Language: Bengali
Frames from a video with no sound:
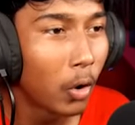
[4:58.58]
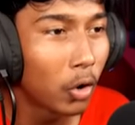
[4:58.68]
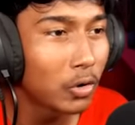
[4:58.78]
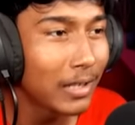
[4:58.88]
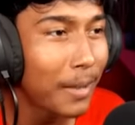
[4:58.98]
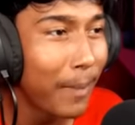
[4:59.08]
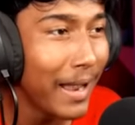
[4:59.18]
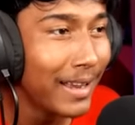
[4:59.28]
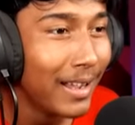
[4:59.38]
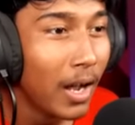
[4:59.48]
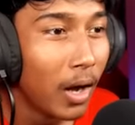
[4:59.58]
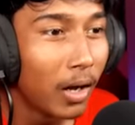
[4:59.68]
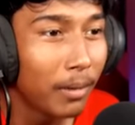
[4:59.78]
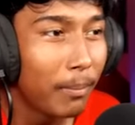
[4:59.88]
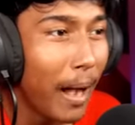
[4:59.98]
গো টু স্লিপ ভাই
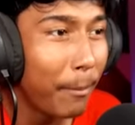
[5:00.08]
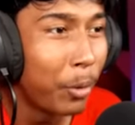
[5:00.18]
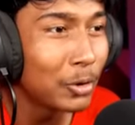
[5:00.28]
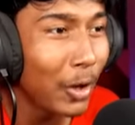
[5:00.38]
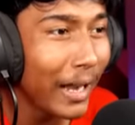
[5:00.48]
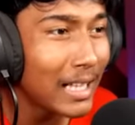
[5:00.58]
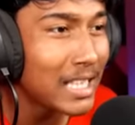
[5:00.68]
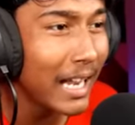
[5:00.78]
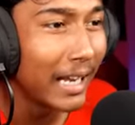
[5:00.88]
বাপ ভূত হয়ে গেছে